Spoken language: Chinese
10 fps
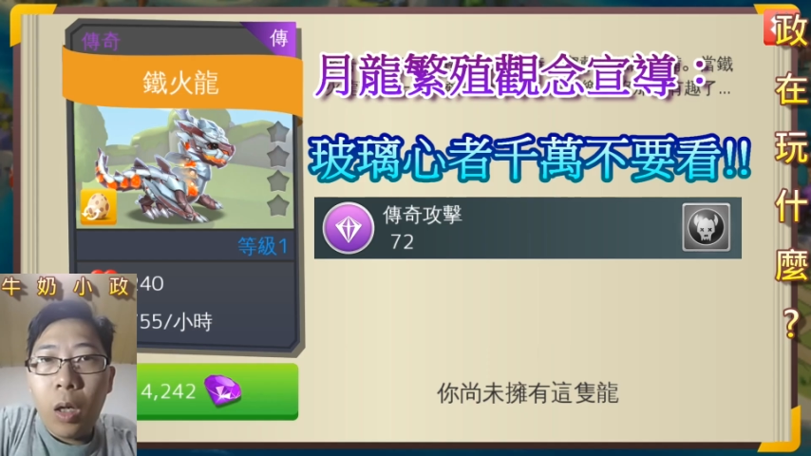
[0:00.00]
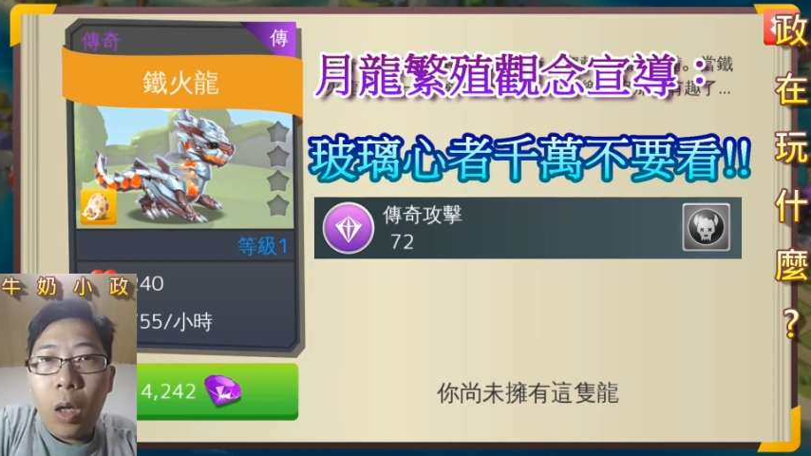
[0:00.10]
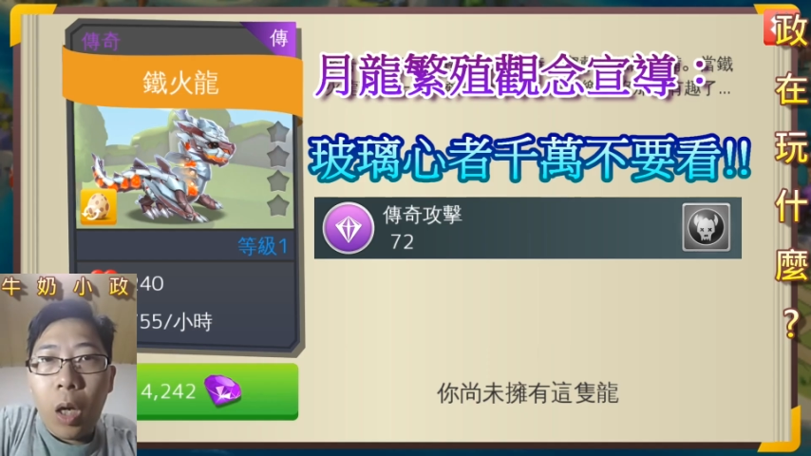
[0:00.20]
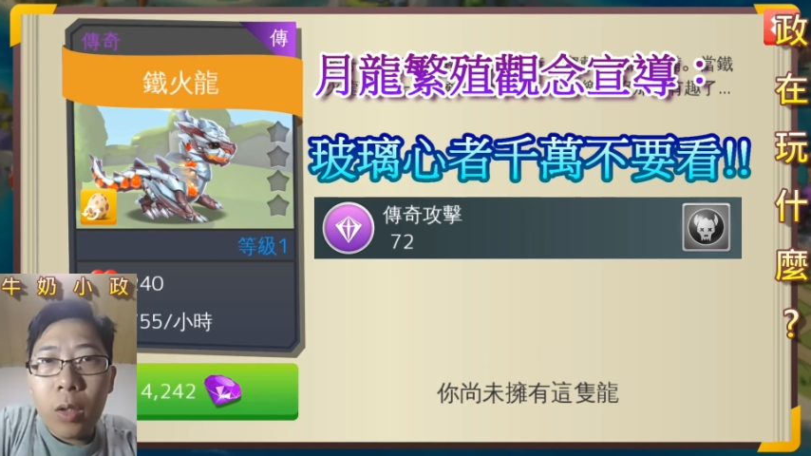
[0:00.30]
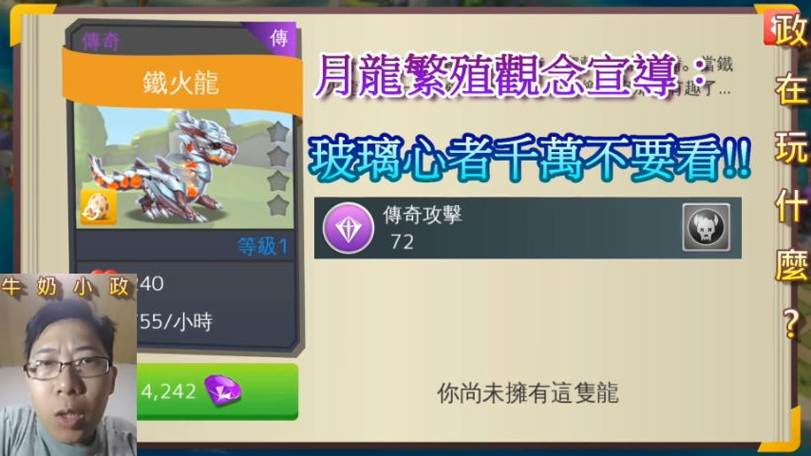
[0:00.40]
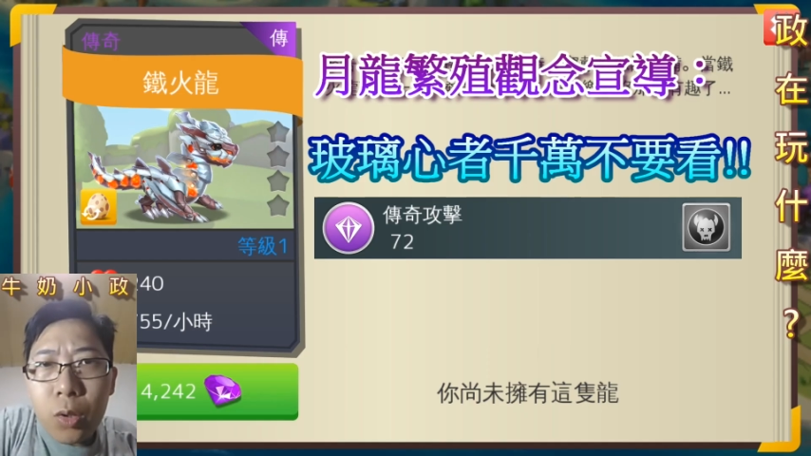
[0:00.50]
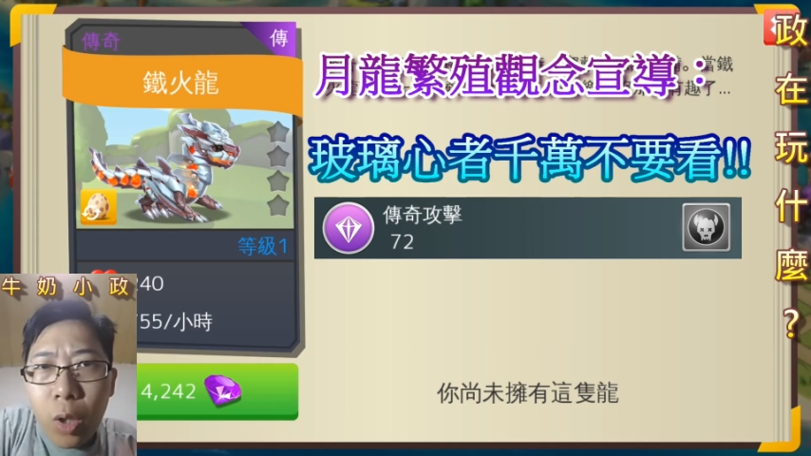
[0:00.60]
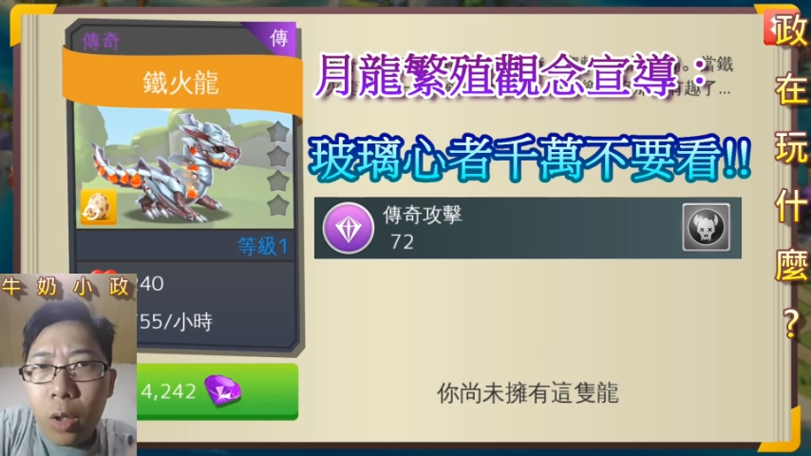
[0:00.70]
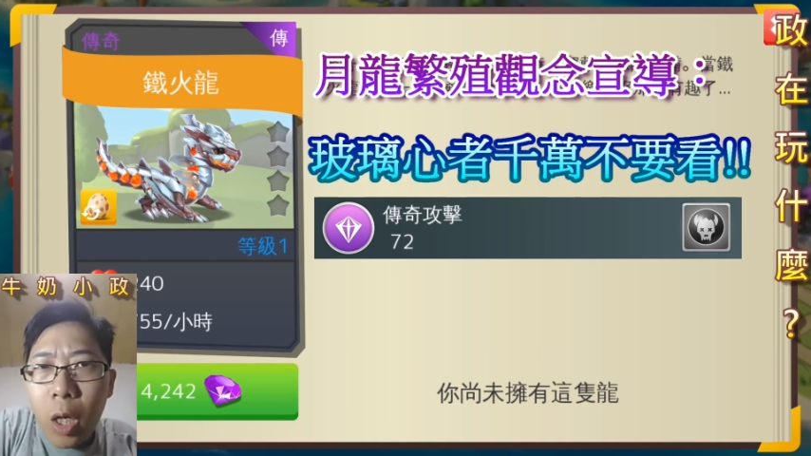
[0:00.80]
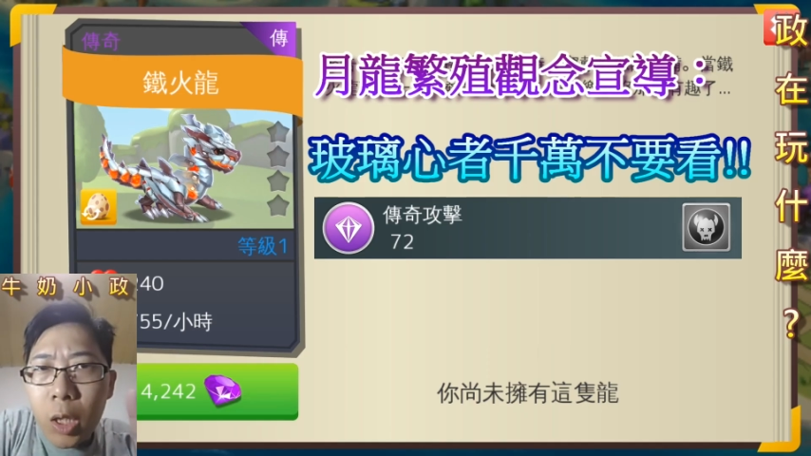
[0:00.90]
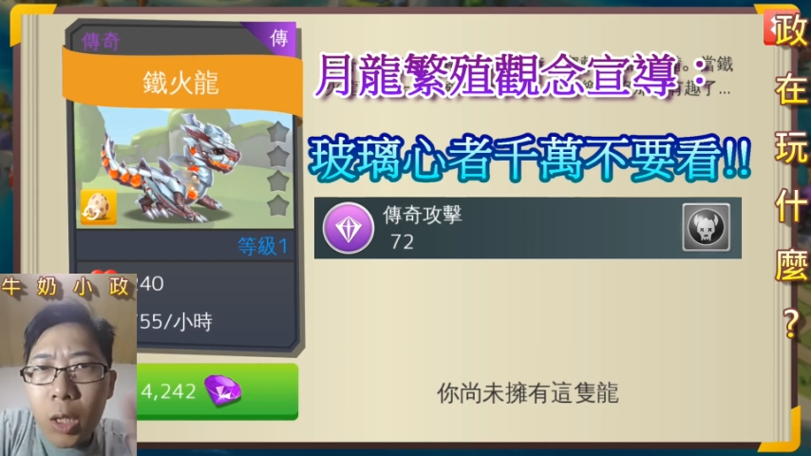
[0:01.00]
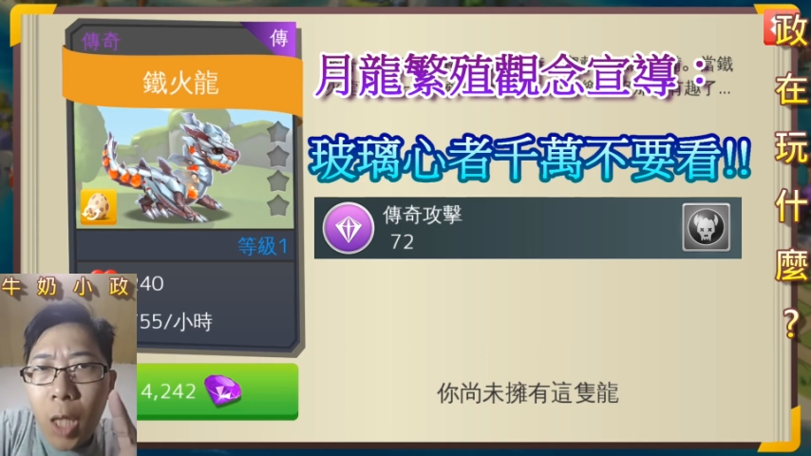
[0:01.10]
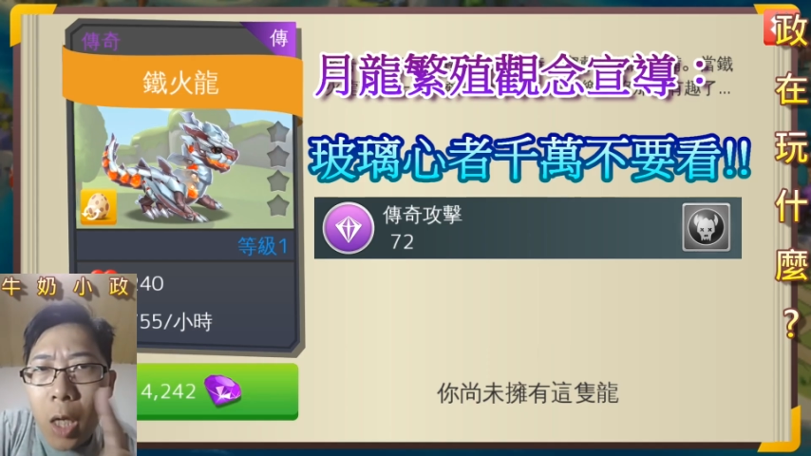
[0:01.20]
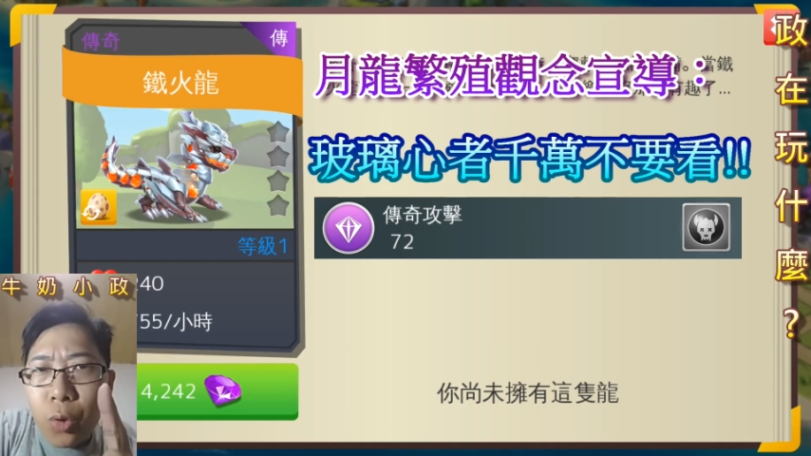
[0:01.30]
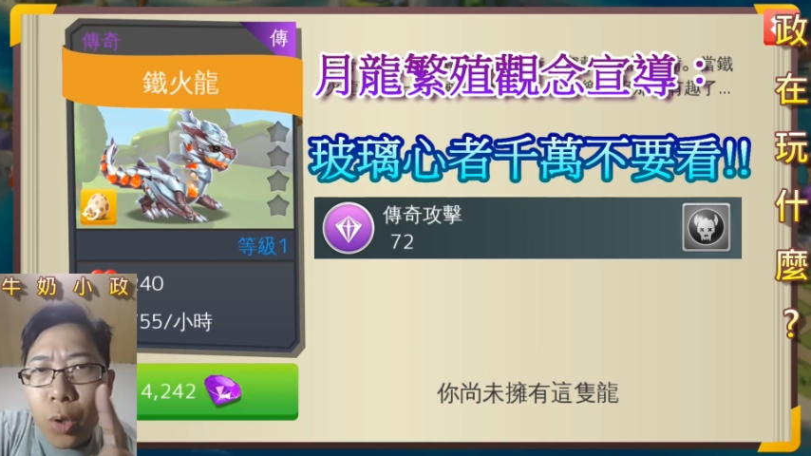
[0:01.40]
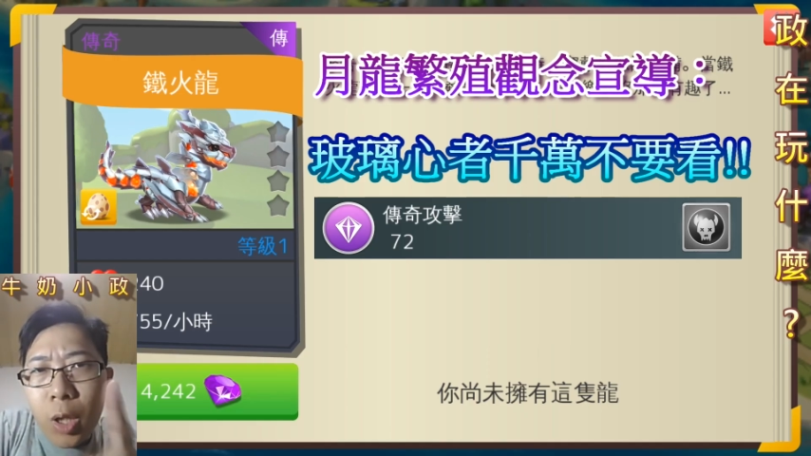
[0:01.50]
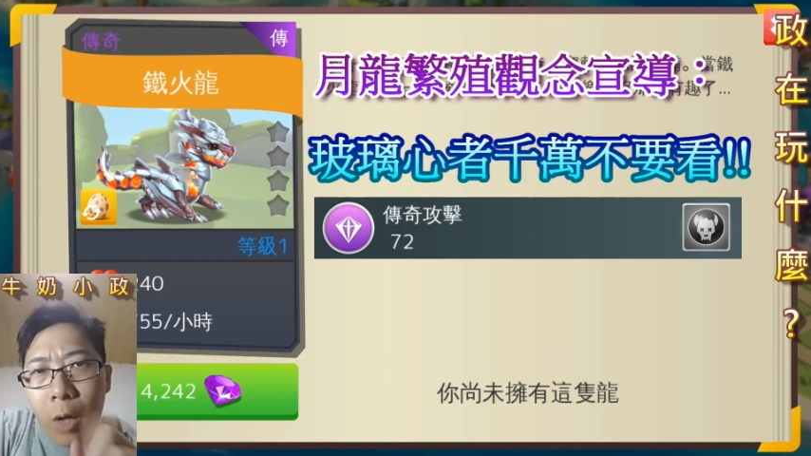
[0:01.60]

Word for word: 好，那最后要跟大家宣